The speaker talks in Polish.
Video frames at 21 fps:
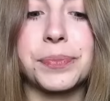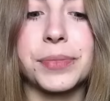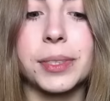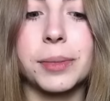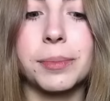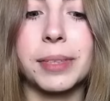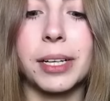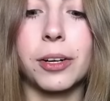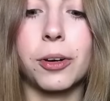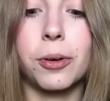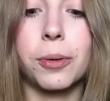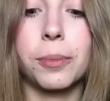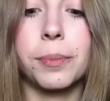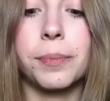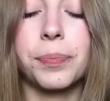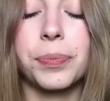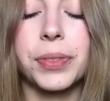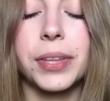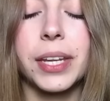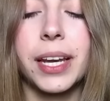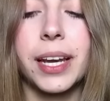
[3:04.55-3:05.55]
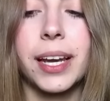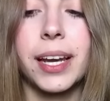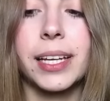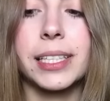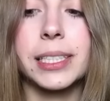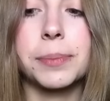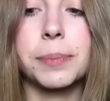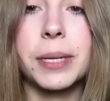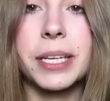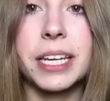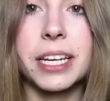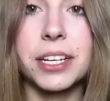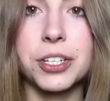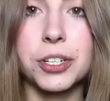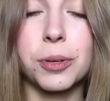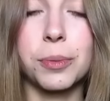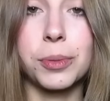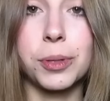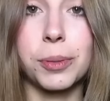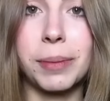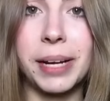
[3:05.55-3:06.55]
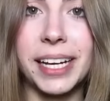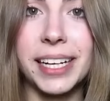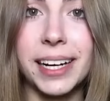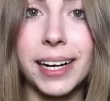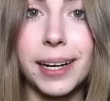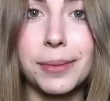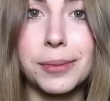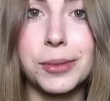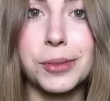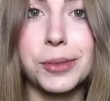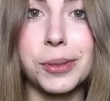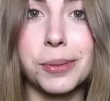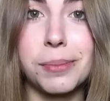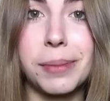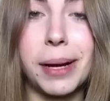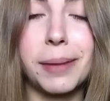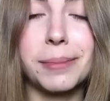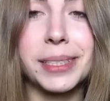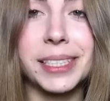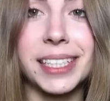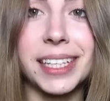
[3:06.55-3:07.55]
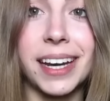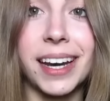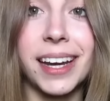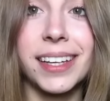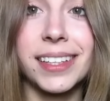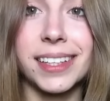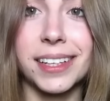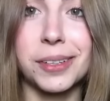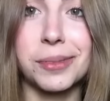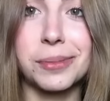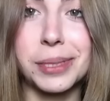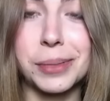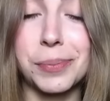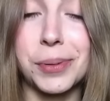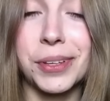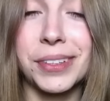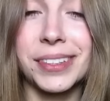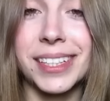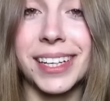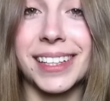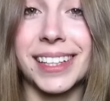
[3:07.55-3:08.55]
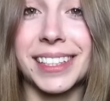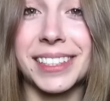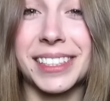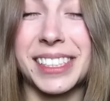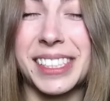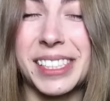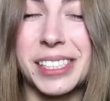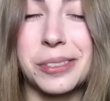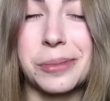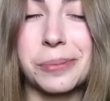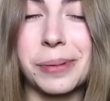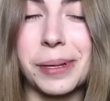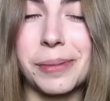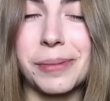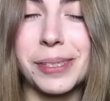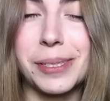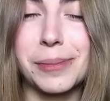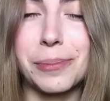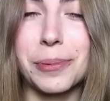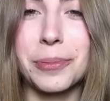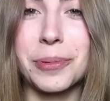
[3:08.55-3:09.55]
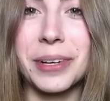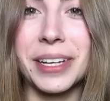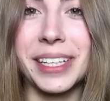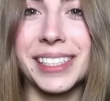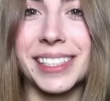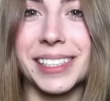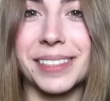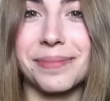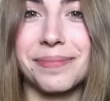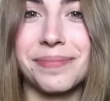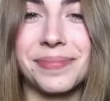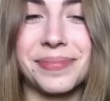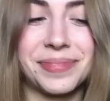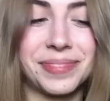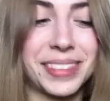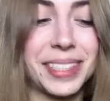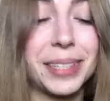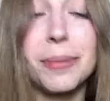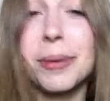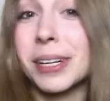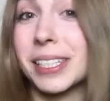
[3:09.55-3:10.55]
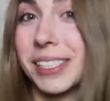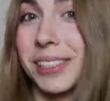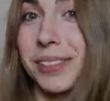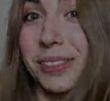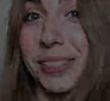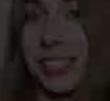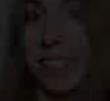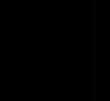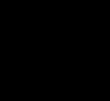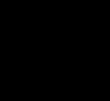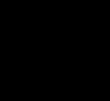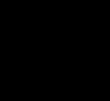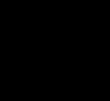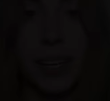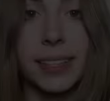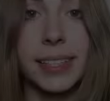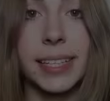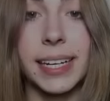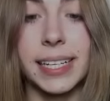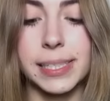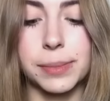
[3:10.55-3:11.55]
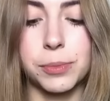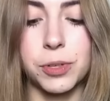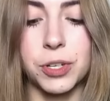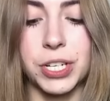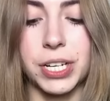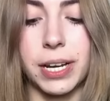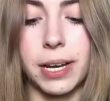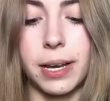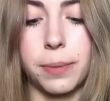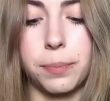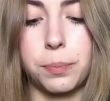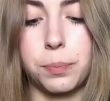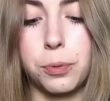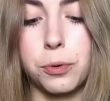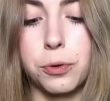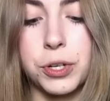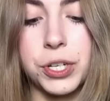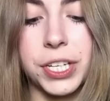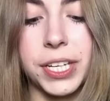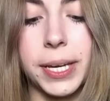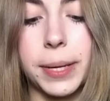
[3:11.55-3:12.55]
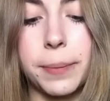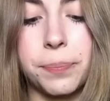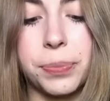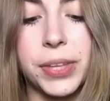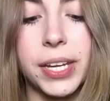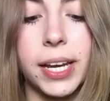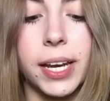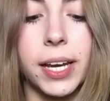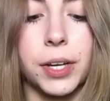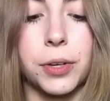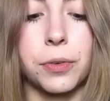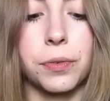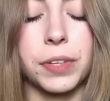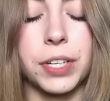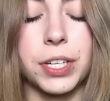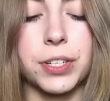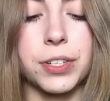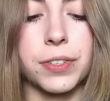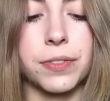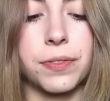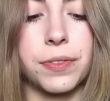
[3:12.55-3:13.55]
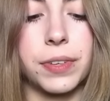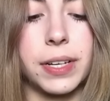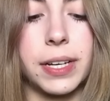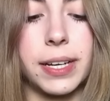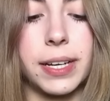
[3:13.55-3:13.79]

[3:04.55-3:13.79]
tym taką spieniaczką do mleka, którą mam z Ikei, taką zapiątkę, także super, spróbuję z tym. Nie mogę się doczekać. Teraz może puszki, również w